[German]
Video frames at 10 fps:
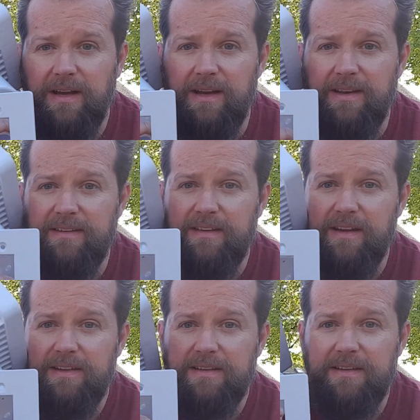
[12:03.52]
an der
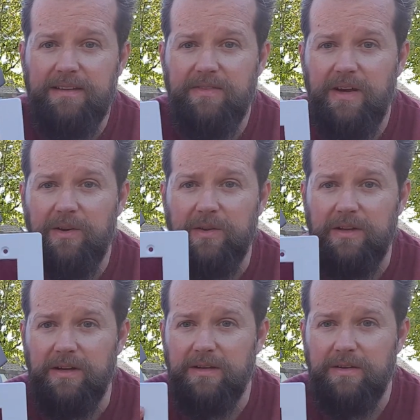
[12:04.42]
Seite die zwei
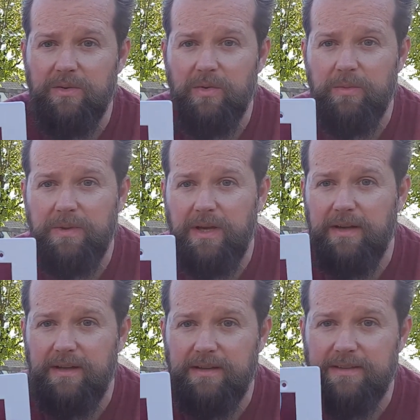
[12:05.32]
Löcher. Oben
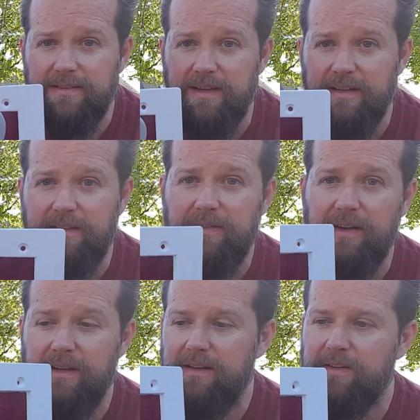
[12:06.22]
drei, Seite
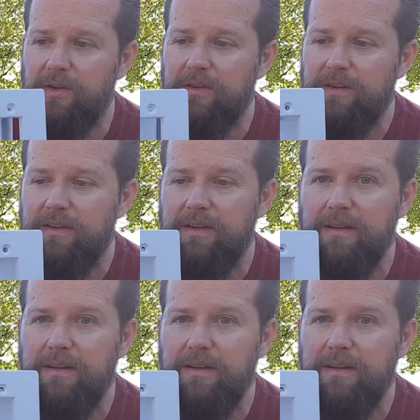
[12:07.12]
zwei, sonst